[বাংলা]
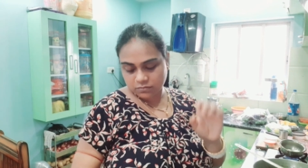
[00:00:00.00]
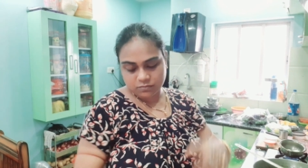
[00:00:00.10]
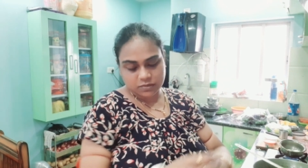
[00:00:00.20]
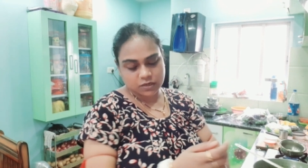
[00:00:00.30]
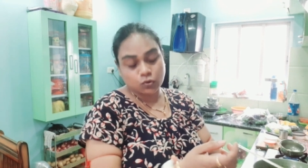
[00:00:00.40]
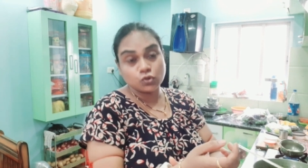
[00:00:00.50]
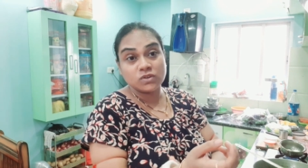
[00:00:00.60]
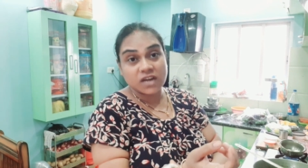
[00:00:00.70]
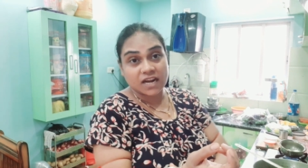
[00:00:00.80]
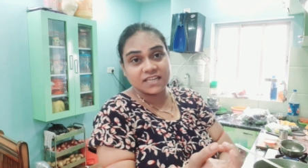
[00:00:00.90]
মানে
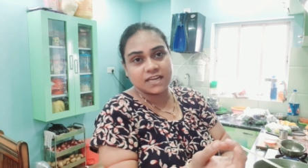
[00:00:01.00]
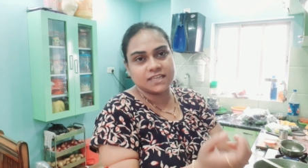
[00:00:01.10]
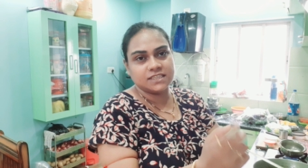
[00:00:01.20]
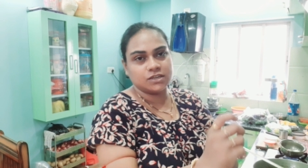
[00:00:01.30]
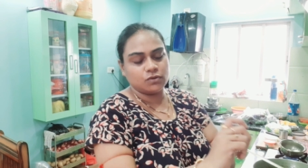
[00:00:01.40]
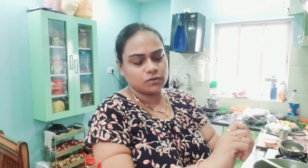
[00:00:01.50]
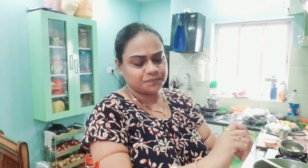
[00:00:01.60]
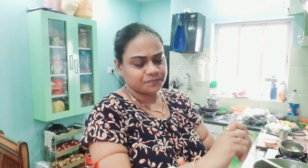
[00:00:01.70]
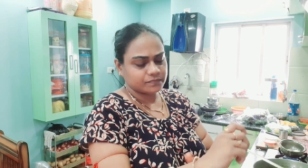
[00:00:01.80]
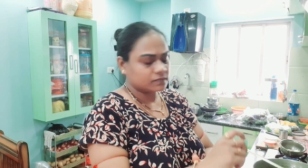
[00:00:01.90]
কচুর ডাঁটি আর কি যেগুলো
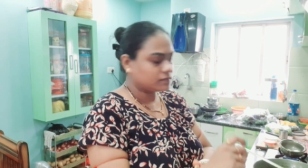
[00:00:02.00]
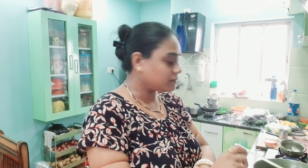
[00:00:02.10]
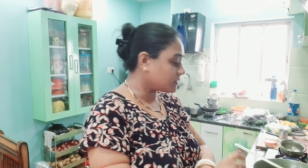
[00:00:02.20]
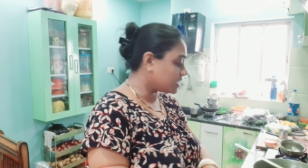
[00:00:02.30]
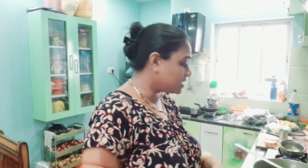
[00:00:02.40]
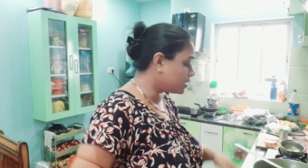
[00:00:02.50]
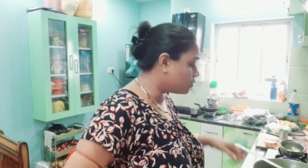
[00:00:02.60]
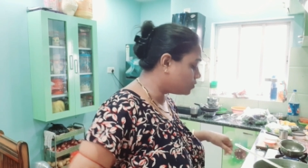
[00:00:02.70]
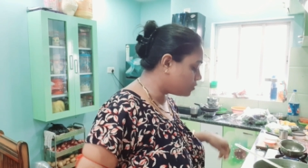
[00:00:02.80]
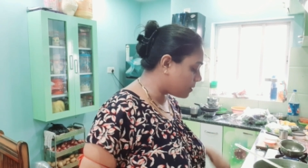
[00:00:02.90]
সেই
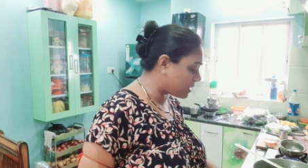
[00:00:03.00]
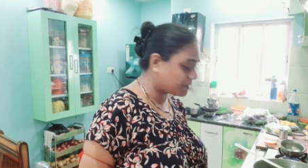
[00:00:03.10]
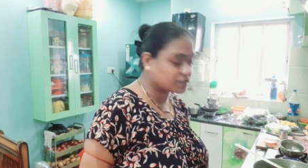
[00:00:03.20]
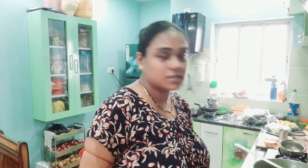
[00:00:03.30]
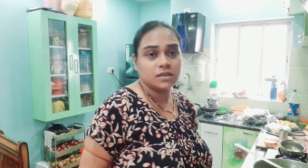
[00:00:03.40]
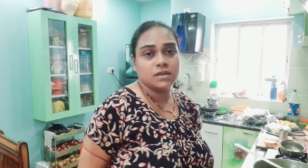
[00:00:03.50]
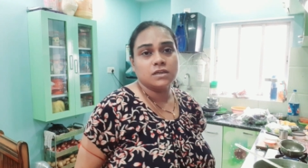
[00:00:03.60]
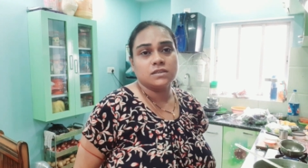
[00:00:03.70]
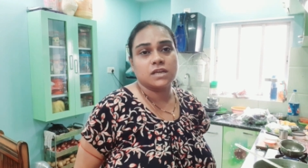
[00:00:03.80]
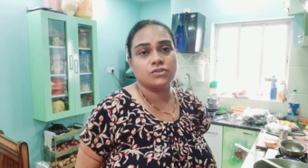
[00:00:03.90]
কচু আবার আমার
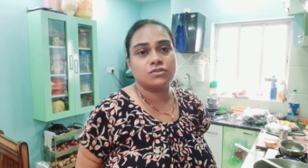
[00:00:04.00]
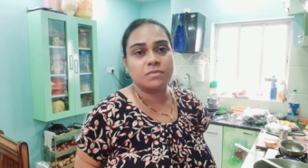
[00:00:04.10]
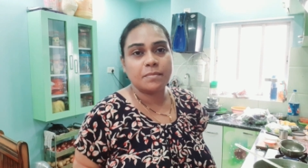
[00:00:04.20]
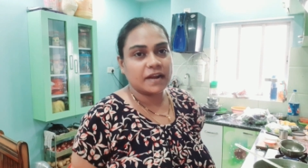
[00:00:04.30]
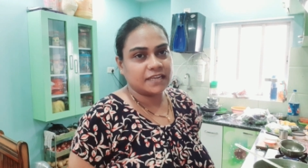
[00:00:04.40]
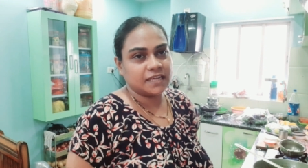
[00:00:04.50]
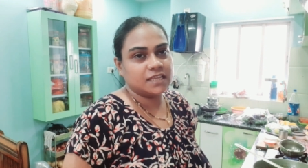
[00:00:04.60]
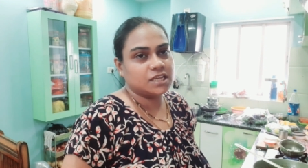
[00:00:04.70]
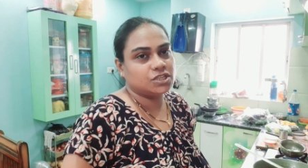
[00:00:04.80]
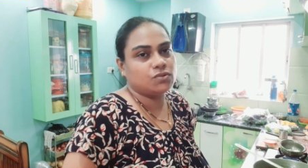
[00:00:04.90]
শাশুড়ি মা পাঠিয়ে
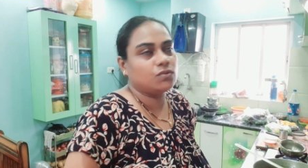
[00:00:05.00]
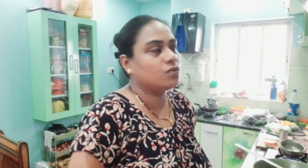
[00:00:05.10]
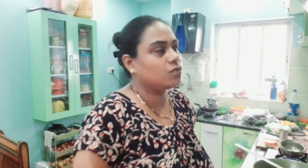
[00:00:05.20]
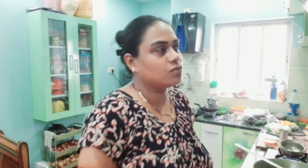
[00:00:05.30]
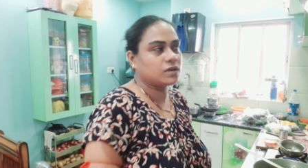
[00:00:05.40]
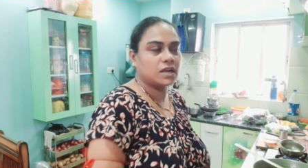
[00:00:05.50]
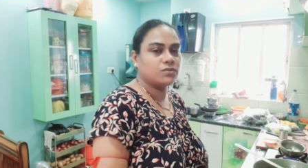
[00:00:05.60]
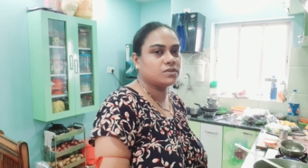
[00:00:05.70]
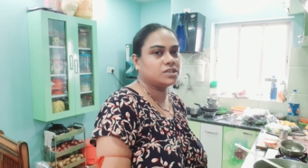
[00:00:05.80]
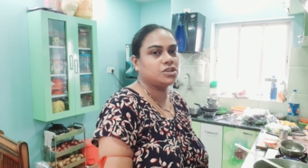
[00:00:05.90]
দিয়েছিল ওখানে
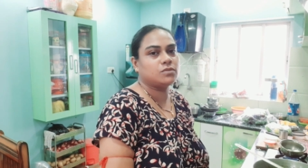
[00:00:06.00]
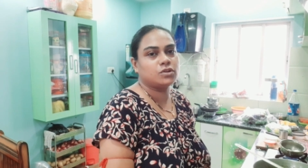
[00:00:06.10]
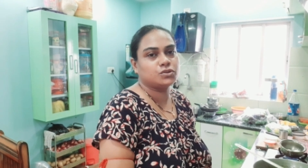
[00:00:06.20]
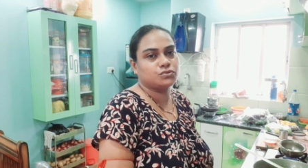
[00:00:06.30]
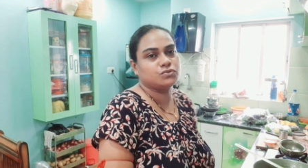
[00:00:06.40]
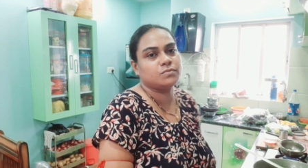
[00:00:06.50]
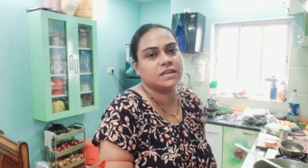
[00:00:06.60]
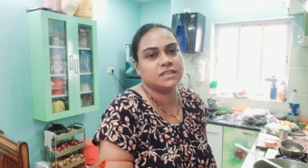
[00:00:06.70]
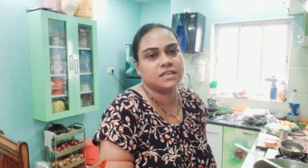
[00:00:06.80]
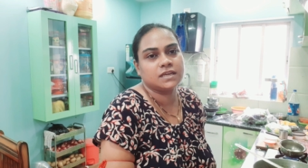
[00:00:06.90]
হয়েছিল বলে শ্বশুর
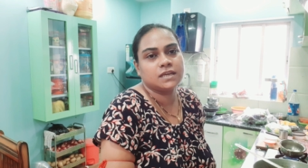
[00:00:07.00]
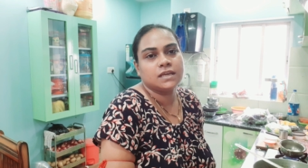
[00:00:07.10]
বাড়িতে